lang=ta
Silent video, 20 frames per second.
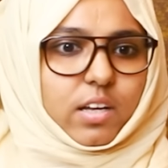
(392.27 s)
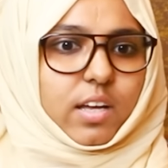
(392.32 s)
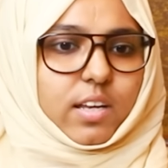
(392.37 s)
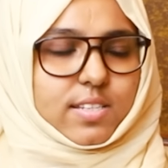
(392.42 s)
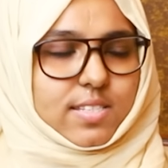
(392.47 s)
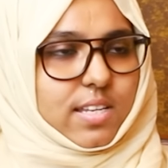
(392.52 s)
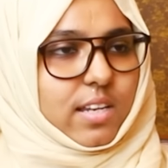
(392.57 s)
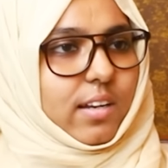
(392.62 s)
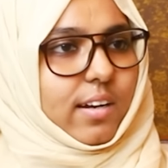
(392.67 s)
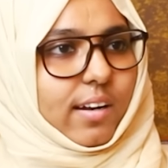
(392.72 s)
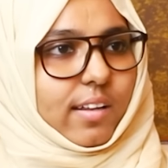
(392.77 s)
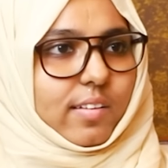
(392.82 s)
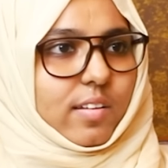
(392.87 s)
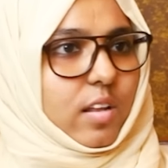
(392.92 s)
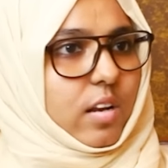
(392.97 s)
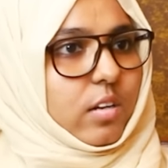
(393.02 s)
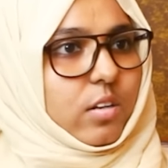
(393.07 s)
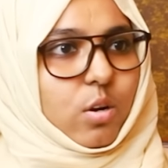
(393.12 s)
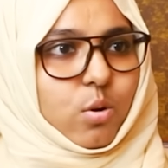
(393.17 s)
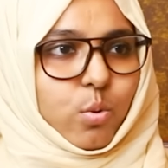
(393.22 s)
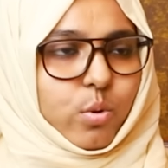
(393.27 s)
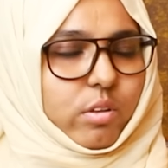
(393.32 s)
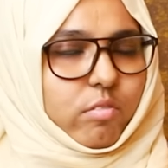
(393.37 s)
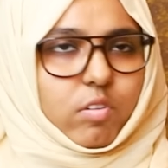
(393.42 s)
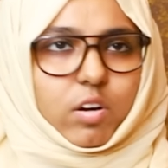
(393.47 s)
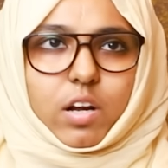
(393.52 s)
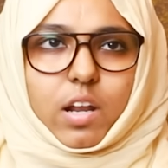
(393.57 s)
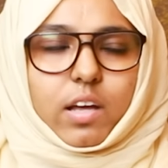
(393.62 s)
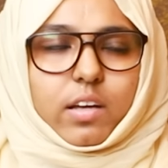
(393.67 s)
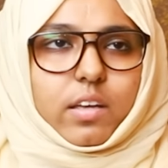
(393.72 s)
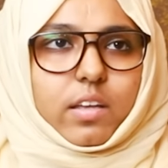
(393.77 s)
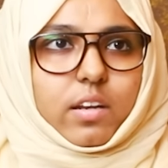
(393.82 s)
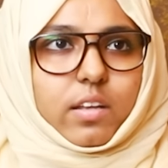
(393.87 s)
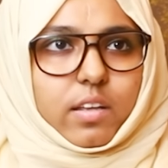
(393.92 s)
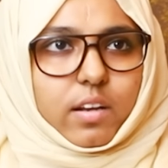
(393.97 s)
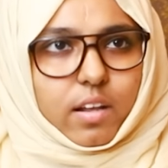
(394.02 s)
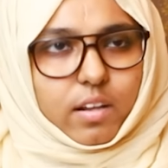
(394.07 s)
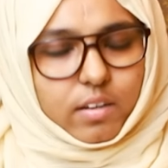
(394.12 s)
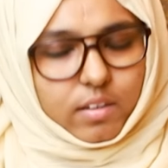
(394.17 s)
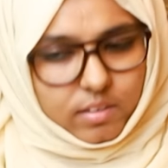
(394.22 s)
அரசியல் களத்தில் இருக்கக்கூடியவர்களாக
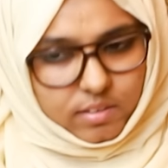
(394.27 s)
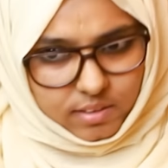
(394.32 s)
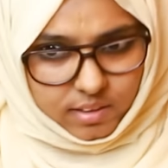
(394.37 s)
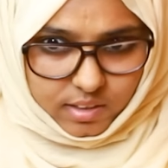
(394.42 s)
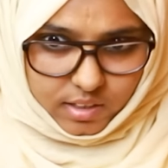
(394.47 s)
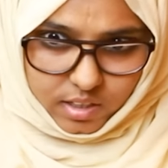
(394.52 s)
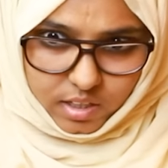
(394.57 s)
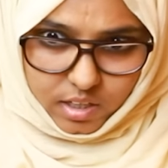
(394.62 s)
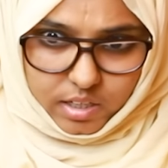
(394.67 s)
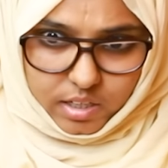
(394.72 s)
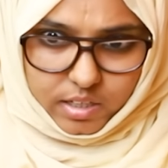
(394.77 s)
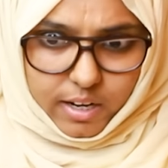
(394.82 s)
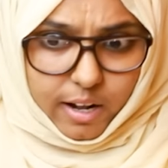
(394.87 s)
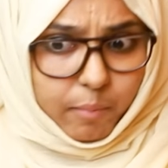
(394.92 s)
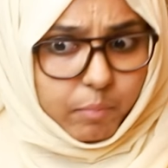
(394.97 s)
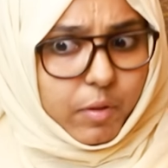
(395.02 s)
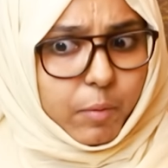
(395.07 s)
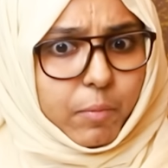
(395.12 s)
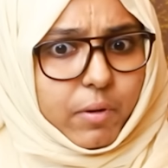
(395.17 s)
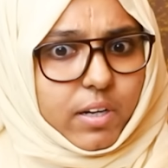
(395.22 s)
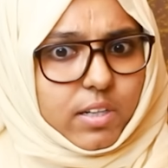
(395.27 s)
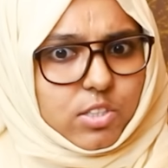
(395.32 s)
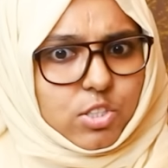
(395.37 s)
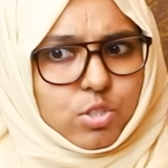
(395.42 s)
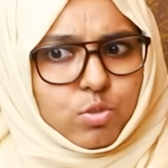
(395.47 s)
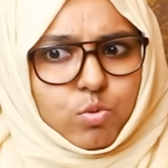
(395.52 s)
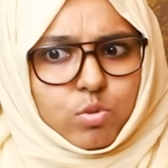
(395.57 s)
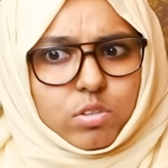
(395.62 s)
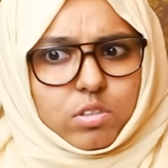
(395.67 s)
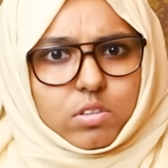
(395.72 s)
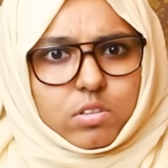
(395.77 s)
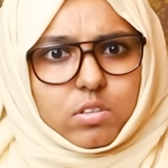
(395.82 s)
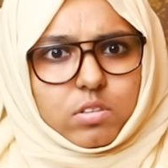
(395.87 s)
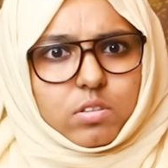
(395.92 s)
இருக்கிறார்கள் நாம் தமிழ் கட்சி ஒரு